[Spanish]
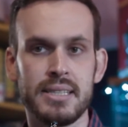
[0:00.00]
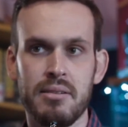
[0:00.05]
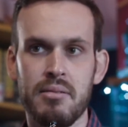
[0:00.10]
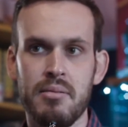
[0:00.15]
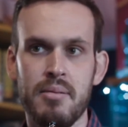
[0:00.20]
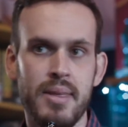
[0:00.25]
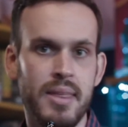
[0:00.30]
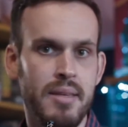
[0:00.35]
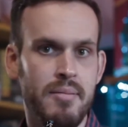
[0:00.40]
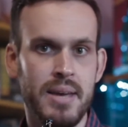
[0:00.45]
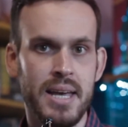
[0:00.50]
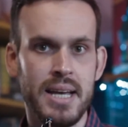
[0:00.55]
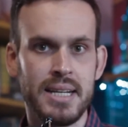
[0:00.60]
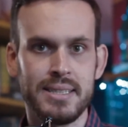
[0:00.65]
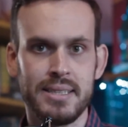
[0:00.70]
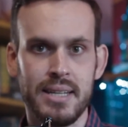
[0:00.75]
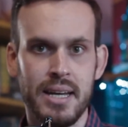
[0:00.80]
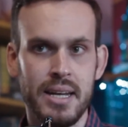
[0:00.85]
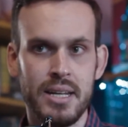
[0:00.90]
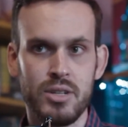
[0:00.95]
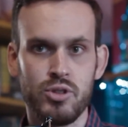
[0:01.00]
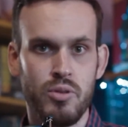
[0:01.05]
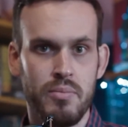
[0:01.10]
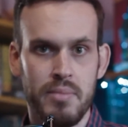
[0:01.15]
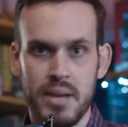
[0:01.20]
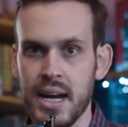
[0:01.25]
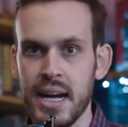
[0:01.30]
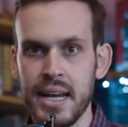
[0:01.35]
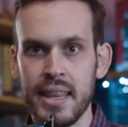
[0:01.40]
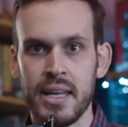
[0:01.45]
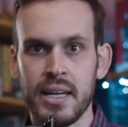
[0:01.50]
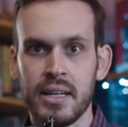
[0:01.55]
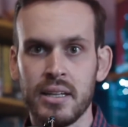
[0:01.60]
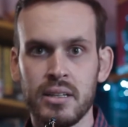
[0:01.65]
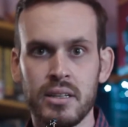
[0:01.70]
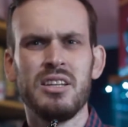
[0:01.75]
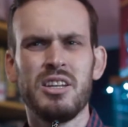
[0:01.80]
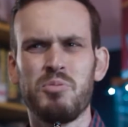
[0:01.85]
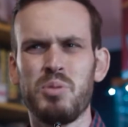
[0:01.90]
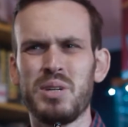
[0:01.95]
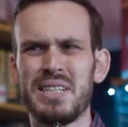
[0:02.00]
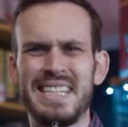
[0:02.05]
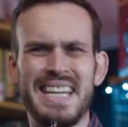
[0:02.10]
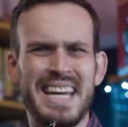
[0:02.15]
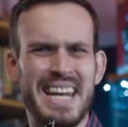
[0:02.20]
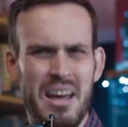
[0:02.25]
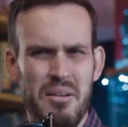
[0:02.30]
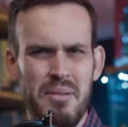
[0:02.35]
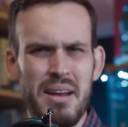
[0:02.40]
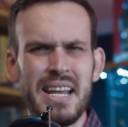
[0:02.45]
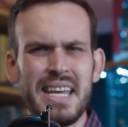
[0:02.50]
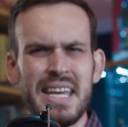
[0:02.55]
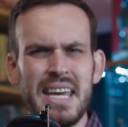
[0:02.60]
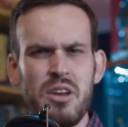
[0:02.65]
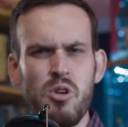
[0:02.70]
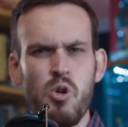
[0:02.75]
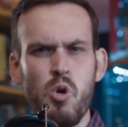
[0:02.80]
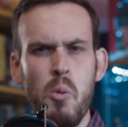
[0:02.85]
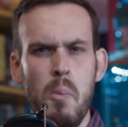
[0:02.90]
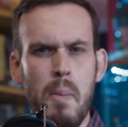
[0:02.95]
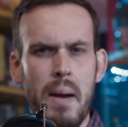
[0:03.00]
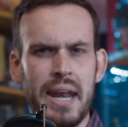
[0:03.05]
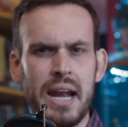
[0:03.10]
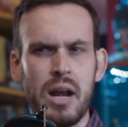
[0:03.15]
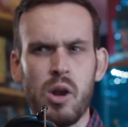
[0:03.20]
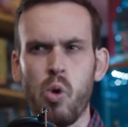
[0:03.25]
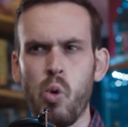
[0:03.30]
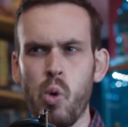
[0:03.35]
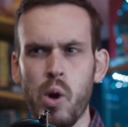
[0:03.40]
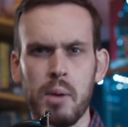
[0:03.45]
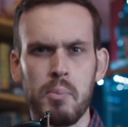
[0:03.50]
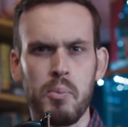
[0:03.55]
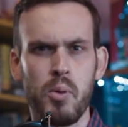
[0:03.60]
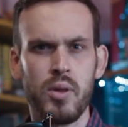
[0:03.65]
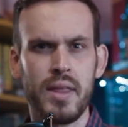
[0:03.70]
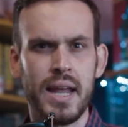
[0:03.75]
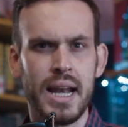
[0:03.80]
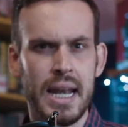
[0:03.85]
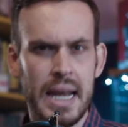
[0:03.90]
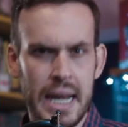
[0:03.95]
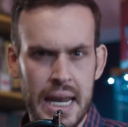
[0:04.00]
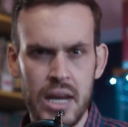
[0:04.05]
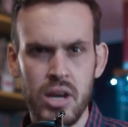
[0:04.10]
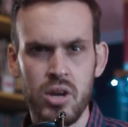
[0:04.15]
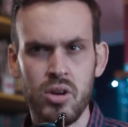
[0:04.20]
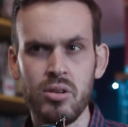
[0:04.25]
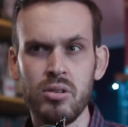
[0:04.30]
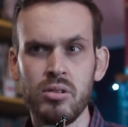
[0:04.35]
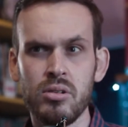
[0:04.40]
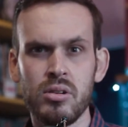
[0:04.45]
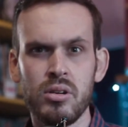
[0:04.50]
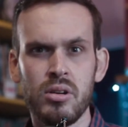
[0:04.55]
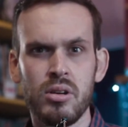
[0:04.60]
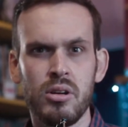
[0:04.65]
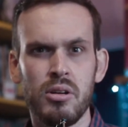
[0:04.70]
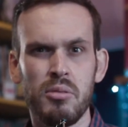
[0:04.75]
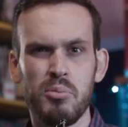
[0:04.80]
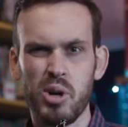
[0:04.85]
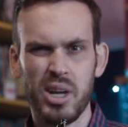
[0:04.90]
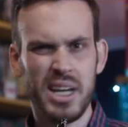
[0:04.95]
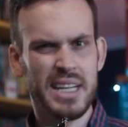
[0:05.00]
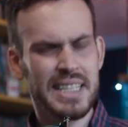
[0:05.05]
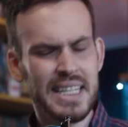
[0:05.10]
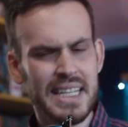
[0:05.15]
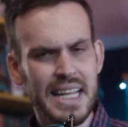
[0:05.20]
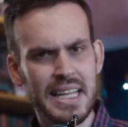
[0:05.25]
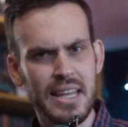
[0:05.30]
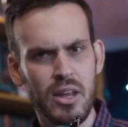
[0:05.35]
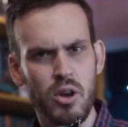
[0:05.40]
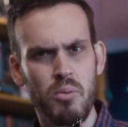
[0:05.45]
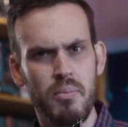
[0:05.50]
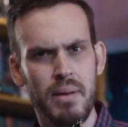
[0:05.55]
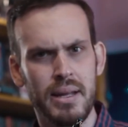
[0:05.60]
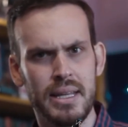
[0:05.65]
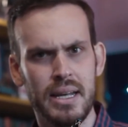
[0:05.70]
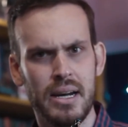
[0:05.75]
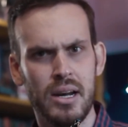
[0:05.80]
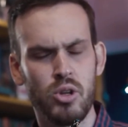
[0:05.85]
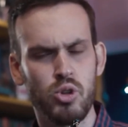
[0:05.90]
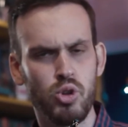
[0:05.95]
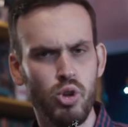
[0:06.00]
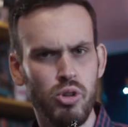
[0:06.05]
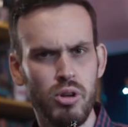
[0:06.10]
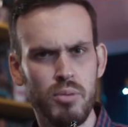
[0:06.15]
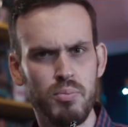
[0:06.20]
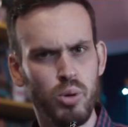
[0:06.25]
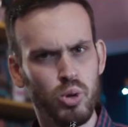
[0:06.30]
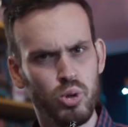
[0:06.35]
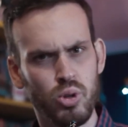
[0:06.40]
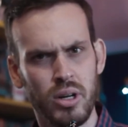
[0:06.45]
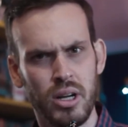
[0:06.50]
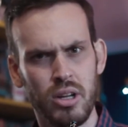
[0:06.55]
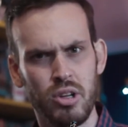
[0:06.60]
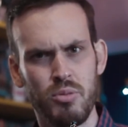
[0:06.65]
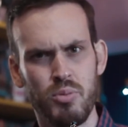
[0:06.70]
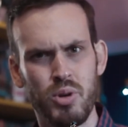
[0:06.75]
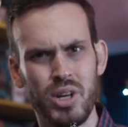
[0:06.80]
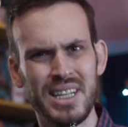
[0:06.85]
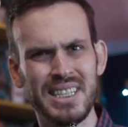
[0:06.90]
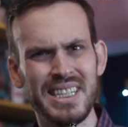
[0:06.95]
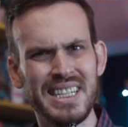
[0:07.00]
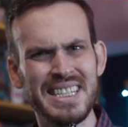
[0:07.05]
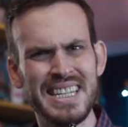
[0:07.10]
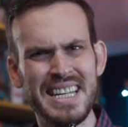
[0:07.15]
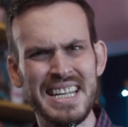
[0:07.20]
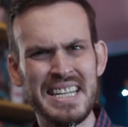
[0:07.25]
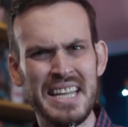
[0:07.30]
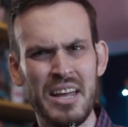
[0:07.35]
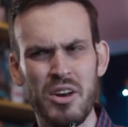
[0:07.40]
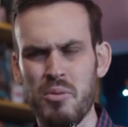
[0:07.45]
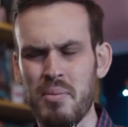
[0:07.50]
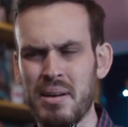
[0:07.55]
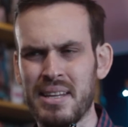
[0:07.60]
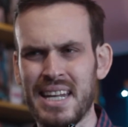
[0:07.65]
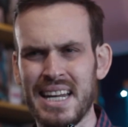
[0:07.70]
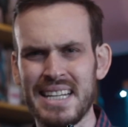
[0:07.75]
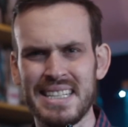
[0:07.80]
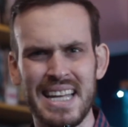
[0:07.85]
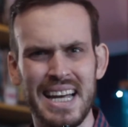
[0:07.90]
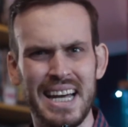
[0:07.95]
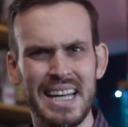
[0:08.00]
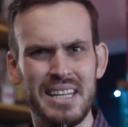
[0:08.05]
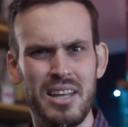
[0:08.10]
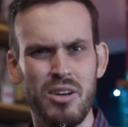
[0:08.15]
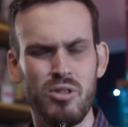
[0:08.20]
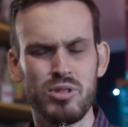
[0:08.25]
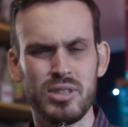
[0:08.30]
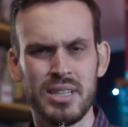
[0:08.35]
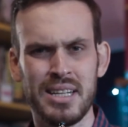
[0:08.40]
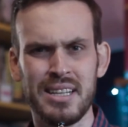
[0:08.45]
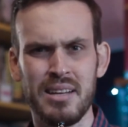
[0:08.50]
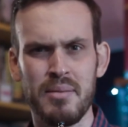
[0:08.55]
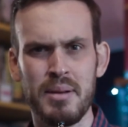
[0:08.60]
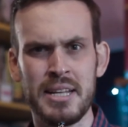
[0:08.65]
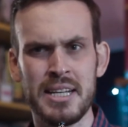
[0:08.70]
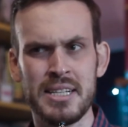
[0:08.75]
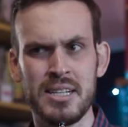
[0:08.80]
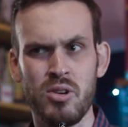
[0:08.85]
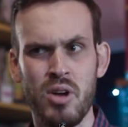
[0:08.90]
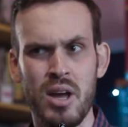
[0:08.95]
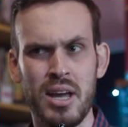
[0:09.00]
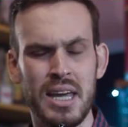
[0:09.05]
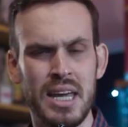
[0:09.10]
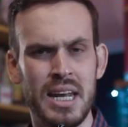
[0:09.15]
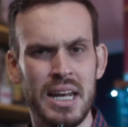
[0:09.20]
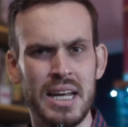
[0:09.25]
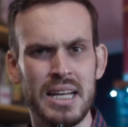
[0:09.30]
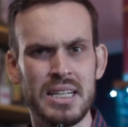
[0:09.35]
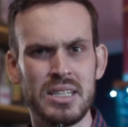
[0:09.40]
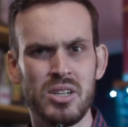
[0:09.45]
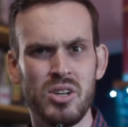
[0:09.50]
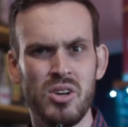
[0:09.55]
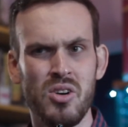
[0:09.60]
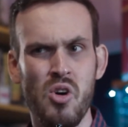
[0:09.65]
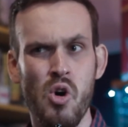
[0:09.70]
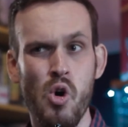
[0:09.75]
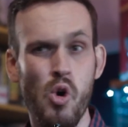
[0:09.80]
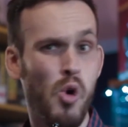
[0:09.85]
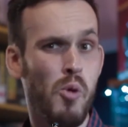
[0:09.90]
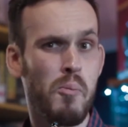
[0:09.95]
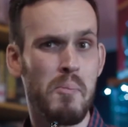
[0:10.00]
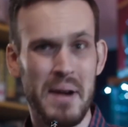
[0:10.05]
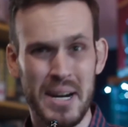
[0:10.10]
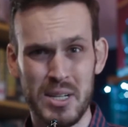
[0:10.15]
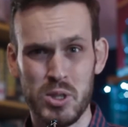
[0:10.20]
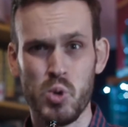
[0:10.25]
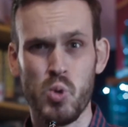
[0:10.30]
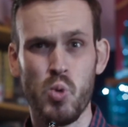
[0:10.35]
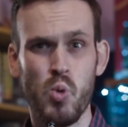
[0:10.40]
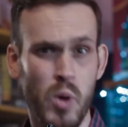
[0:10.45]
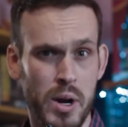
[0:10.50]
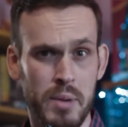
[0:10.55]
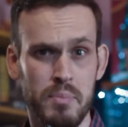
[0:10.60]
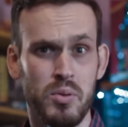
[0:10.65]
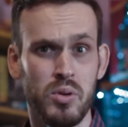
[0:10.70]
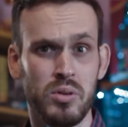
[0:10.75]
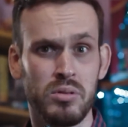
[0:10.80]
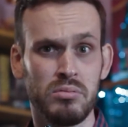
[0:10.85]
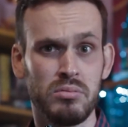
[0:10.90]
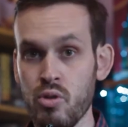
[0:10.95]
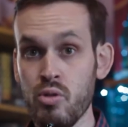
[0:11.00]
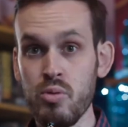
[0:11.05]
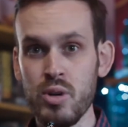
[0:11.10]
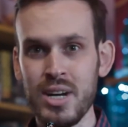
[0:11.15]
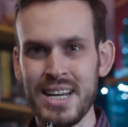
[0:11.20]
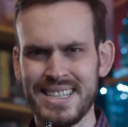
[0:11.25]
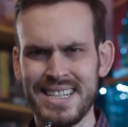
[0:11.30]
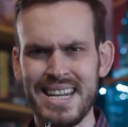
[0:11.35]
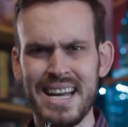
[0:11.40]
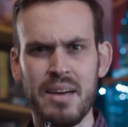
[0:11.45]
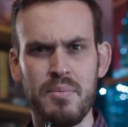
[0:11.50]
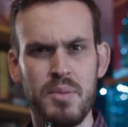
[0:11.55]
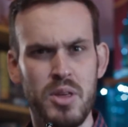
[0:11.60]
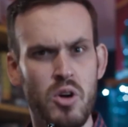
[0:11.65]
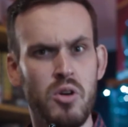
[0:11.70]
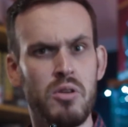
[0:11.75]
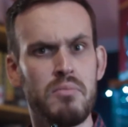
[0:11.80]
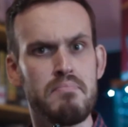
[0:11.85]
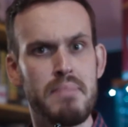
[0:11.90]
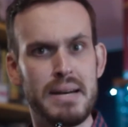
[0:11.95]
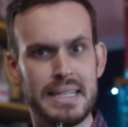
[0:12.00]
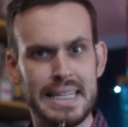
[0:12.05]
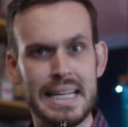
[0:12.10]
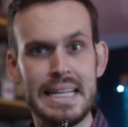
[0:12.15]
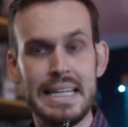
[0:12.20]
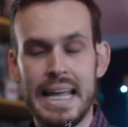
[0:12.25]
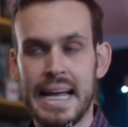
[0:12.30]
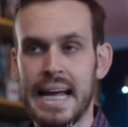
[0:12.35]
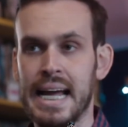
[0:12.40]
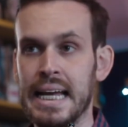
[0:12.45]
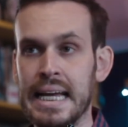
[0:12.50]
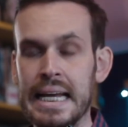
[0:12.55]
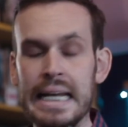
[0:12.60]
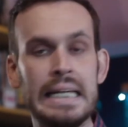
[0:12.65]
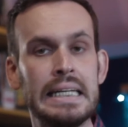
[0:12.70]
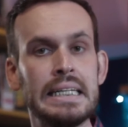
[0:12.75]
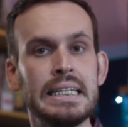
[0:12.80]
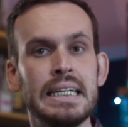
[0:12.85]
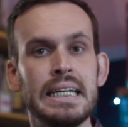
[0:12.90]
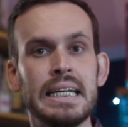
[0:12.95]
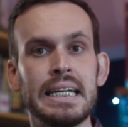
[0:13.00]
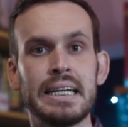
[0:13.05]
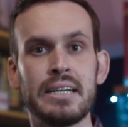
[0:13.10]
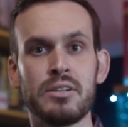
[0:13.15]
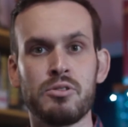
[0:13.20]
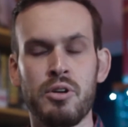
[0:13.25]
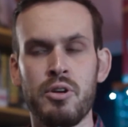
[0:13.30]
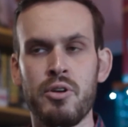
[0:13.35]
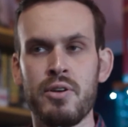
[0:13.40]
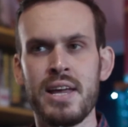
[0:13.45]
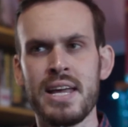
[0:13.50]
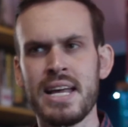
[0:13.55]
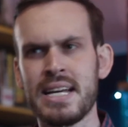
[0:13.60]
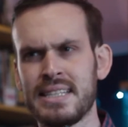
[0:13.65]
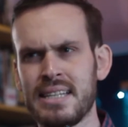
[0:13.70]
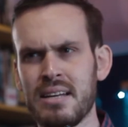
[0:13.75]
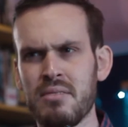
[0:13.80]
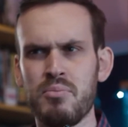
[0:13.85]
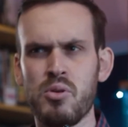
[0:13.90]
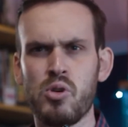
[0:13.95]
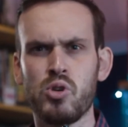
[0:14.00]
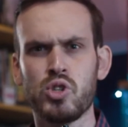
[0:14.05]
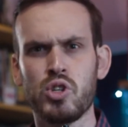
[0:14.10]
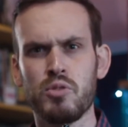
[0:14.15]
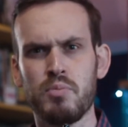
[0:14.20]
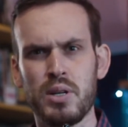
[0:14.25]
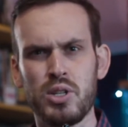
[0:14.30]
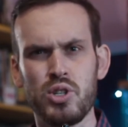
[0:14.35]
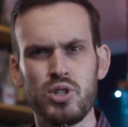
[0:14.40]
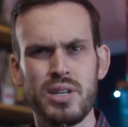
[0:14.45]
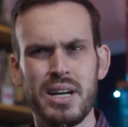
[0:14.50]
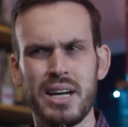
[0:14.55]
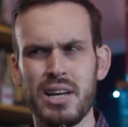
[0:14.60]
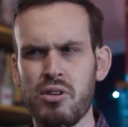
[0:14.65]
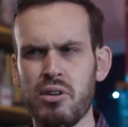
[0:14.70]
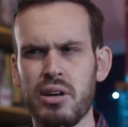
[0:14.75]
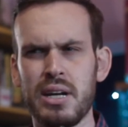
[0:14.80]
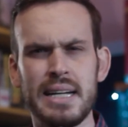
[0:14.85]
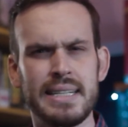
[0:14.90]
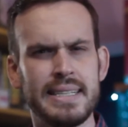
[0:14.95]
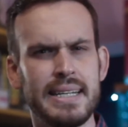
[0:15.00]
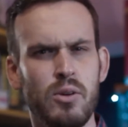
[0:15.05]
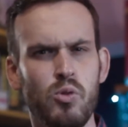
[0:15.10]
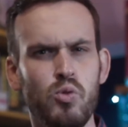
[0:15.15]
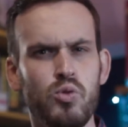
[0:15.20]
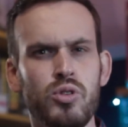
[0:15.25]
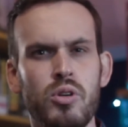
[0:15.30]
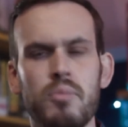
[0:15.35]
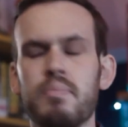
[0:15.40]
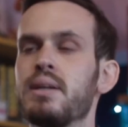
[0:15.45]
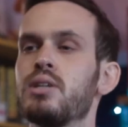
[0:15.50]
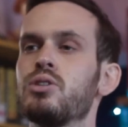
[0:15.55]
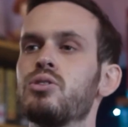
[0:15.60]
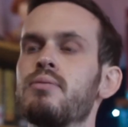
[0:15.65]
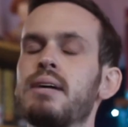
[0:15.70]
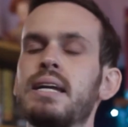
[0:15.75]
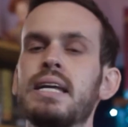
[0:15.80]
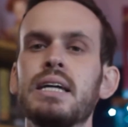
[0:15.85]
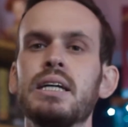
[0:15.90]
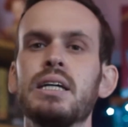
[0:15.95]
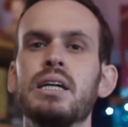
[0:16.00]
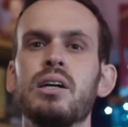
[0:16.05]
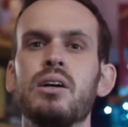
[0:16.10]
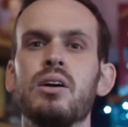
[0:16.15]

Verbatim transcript: Ese bebé debía estar hecho mierda. Después, si Anabel quiere ocupar el cuerpo del niño, ¿por qué está intentando matarle todo el puto rato? ¿Por qué está intentando matar a esta gente constantemente si lo que quiere es ocupar su cuerpo? Hubo una escena que me dio bastante canguele, que es cuando ella ya está un poco sospechosa, creo que en el segundo piso, ¿vale?